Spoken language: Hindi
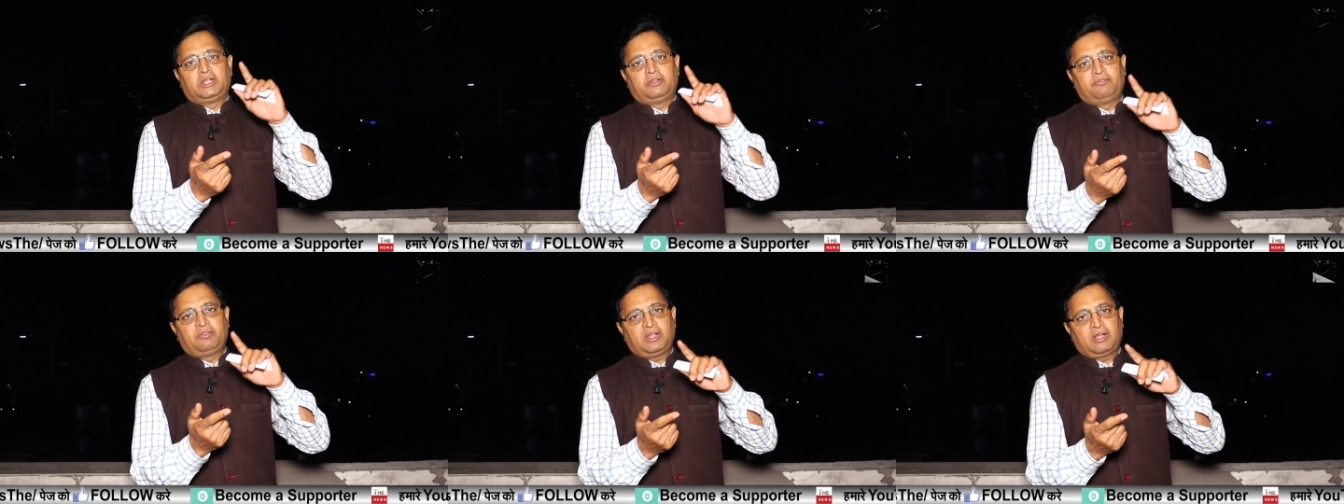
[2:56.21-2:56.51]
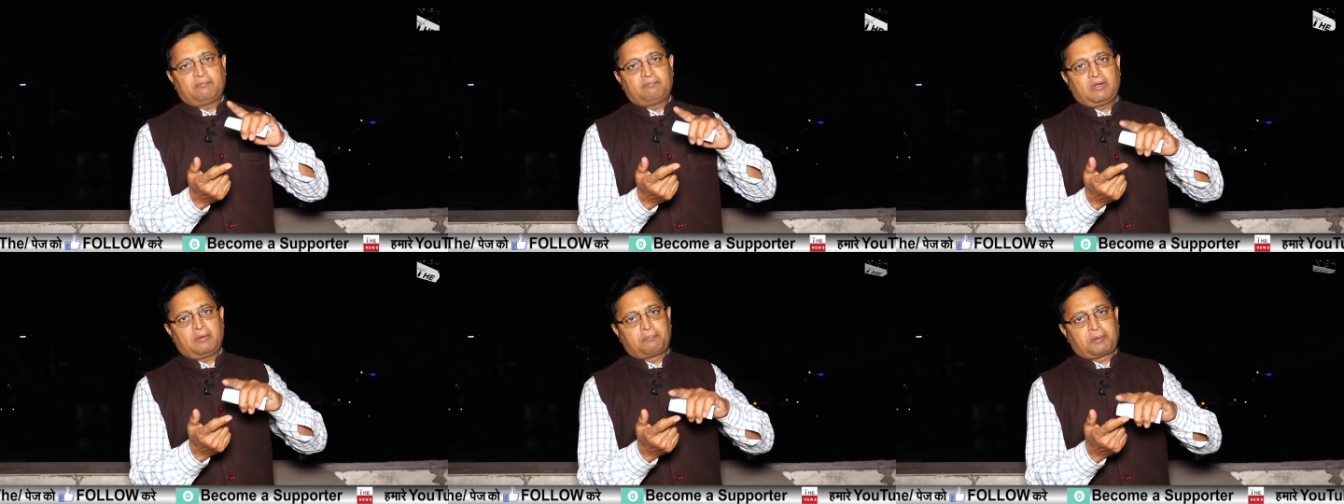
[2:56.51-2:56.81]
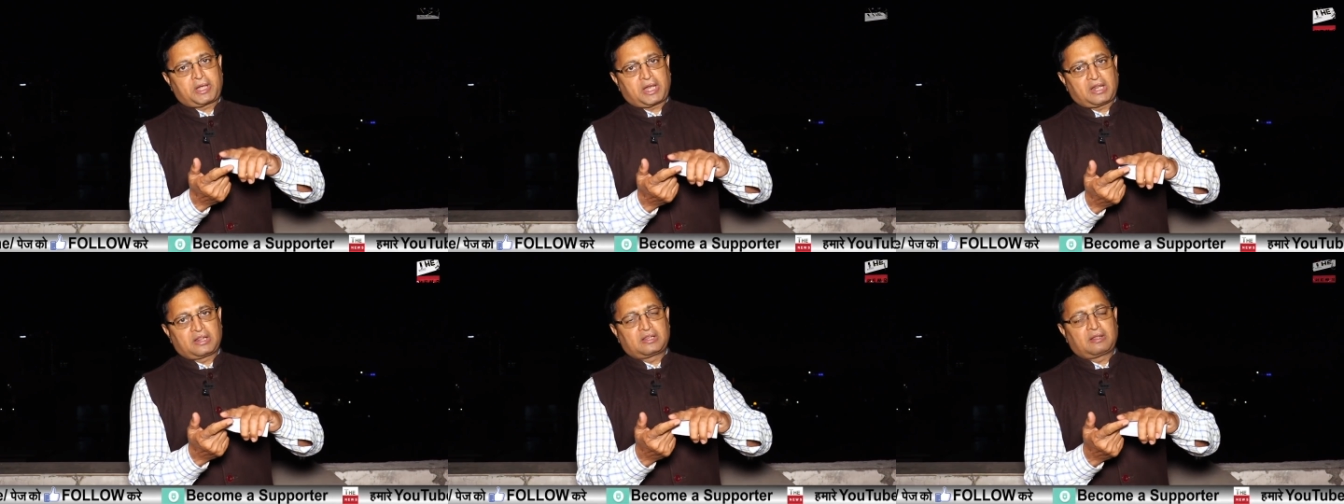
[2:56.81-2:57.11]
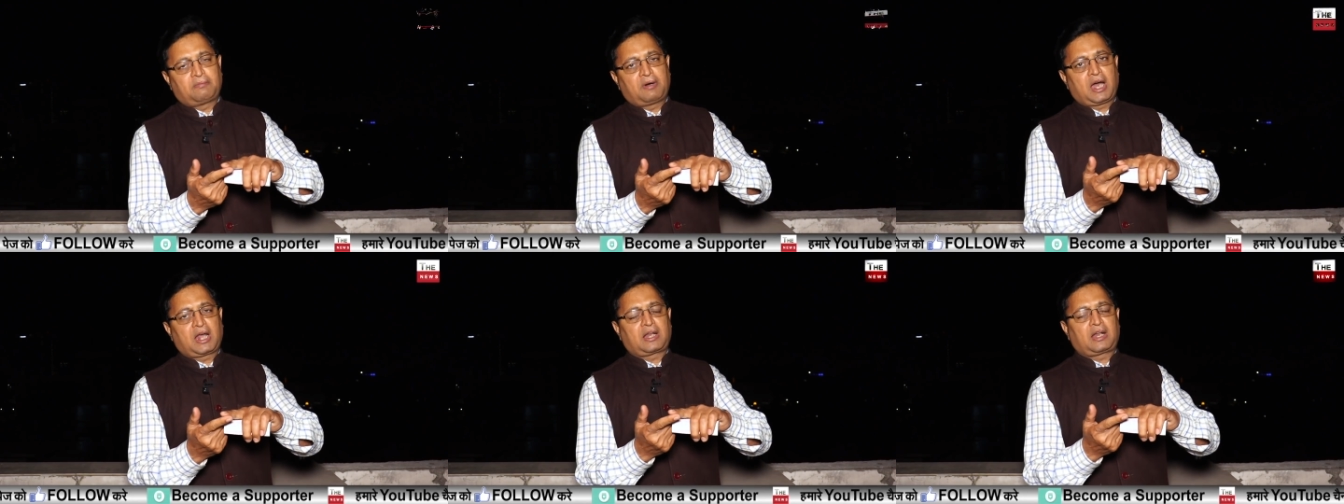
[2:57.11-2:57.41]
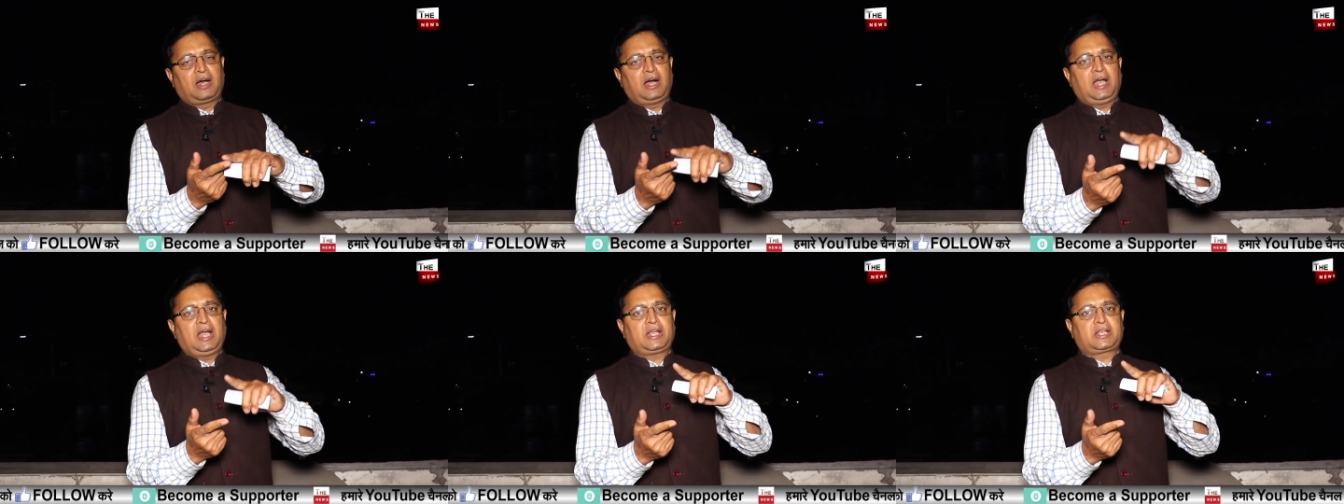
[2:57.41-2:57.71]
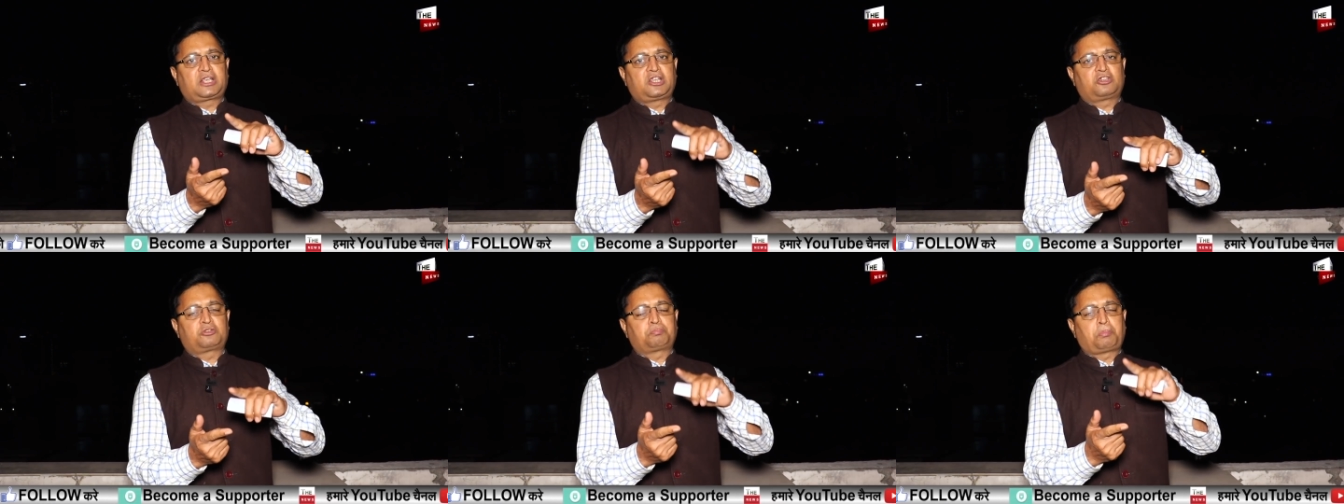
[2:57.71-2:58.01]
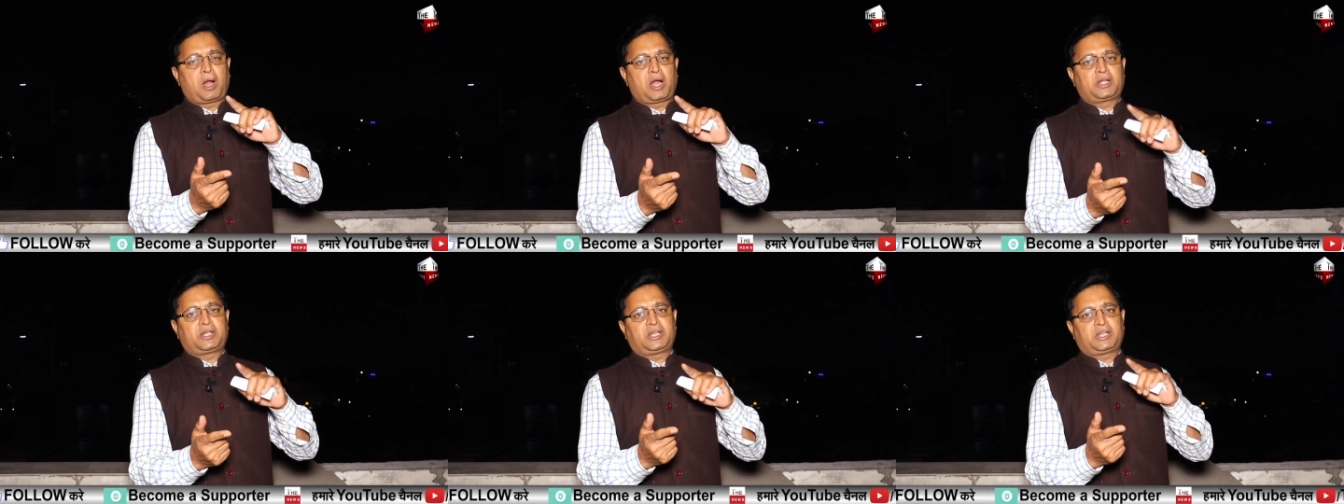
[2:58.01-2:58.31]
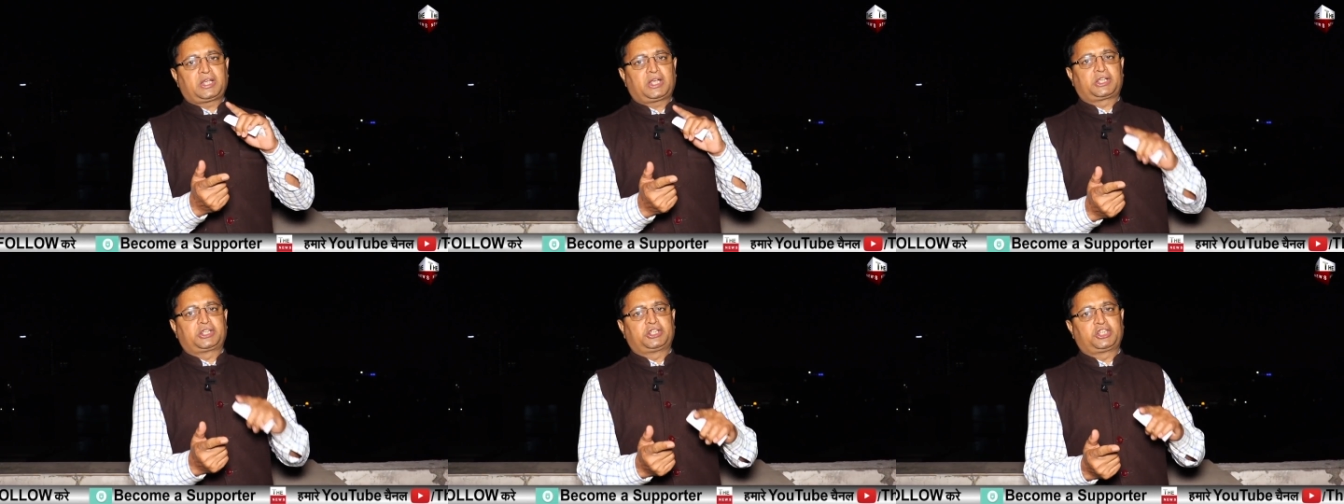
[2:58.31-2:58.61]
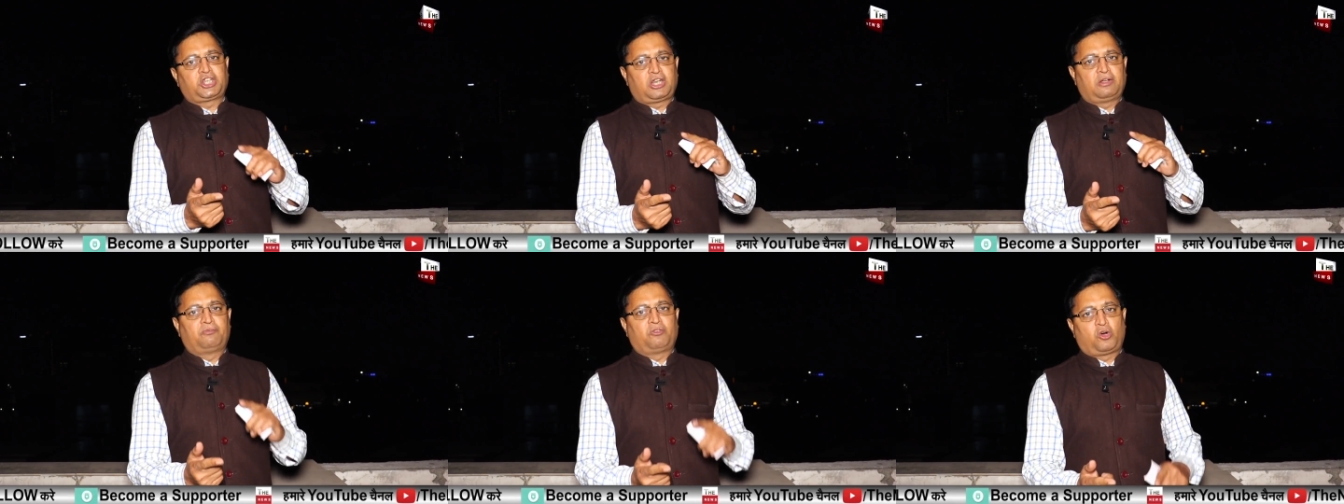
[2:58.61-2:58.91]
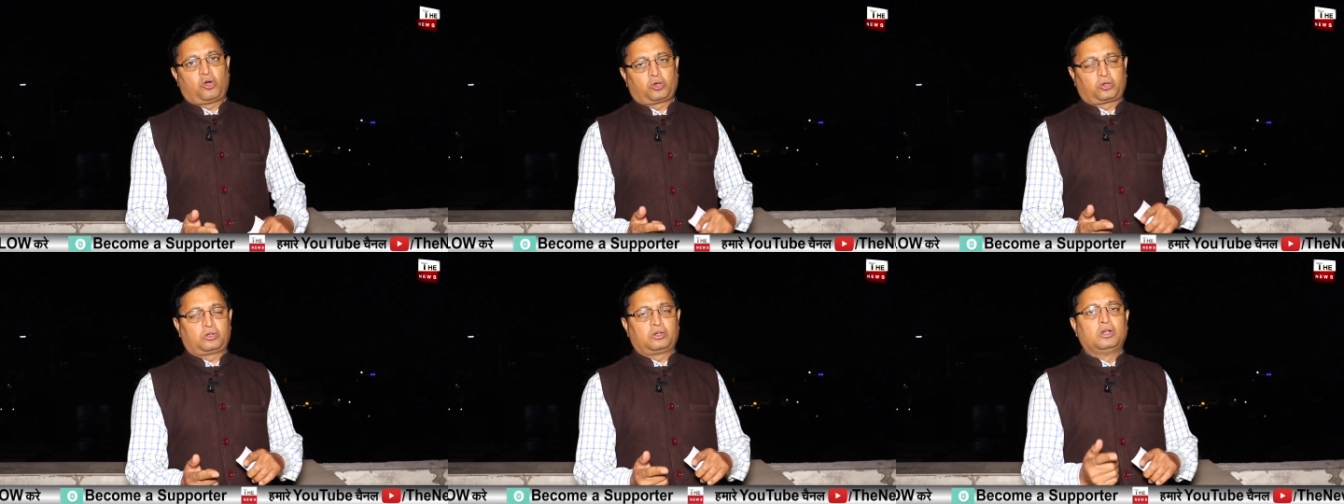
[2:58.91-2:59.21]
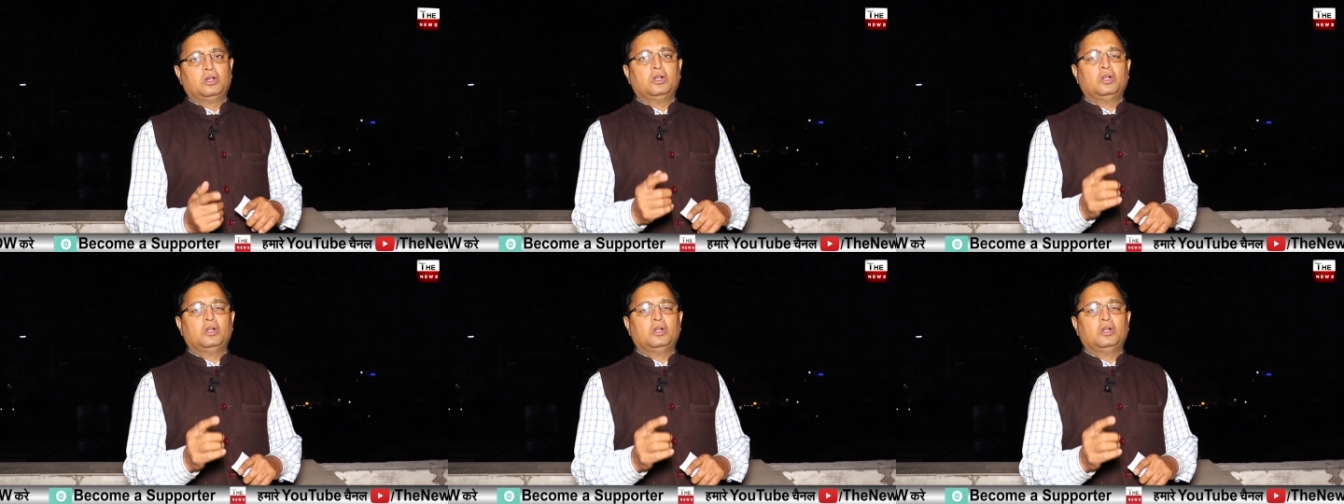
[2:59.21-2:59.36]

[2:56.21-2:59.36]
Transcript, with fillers: ईवीएम e में बटन दबा रहा है किस पार्टी के कितने वोट